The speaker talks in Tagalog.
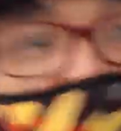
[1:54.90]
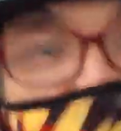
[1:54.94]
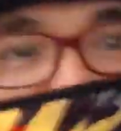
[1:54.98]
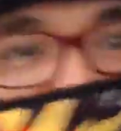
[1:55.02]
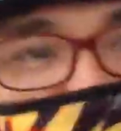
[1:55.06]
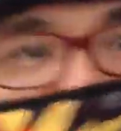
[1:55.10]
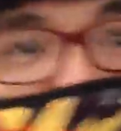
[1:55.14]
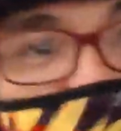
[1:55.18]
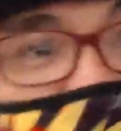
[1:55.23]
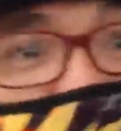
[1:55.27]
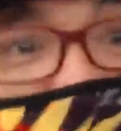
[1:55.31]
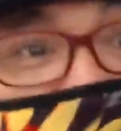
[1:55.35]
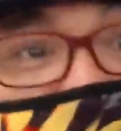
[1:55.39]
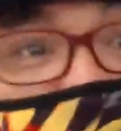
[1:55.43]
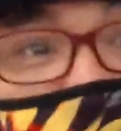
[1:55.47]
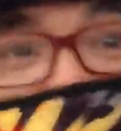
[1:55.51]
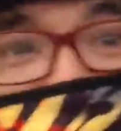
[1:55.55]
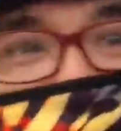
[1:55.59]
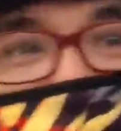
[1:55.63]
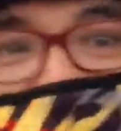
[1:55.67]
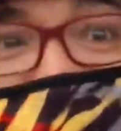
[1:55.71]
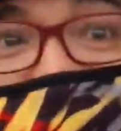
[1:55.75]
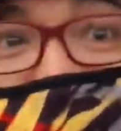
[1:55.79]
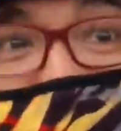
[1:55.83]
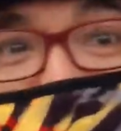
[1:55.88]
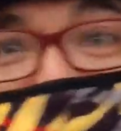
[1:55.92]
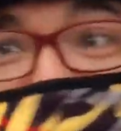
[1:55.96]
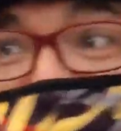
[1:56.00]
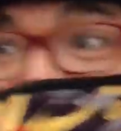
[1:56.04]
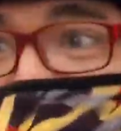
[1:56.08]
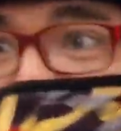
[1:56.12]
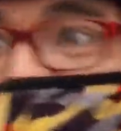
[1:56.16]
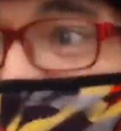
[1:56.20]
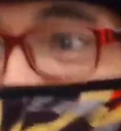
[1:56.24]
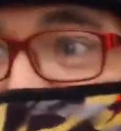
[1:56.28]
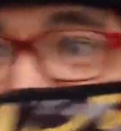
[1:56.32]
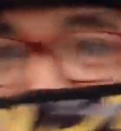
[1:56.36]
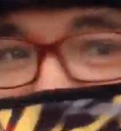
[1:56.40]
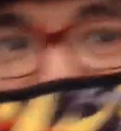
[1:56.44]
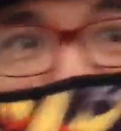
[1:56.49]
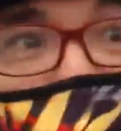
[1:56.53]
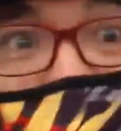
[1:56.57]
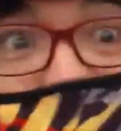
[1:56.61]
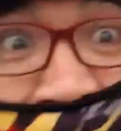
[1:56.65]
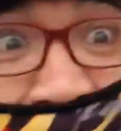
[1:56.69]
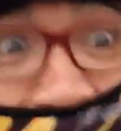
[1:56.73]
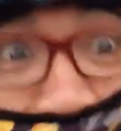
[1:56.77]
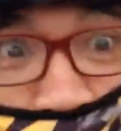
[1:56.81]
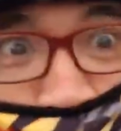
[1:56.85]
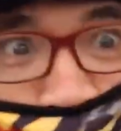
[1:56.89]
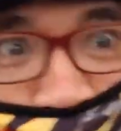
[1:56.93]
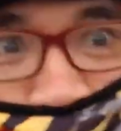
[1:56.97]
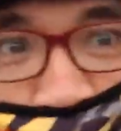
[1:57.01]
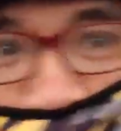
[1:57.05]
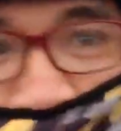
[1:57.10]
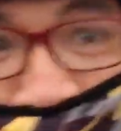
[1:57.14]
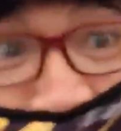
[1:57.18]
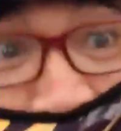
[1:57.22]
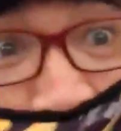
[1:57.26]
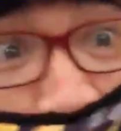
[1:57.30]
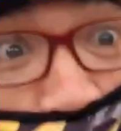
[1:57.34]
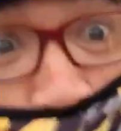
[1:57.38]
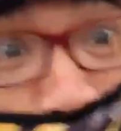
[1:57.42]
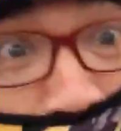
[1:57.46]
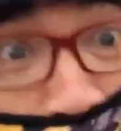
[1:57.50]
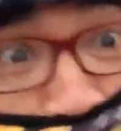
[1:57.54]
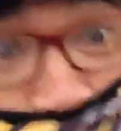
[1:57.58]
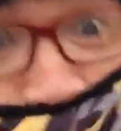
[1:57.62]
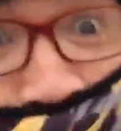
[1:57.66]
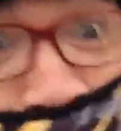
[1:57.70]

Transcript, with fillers: ka nasa Tagaytay o sa Baguio, di ba? Wow! Eh di wow!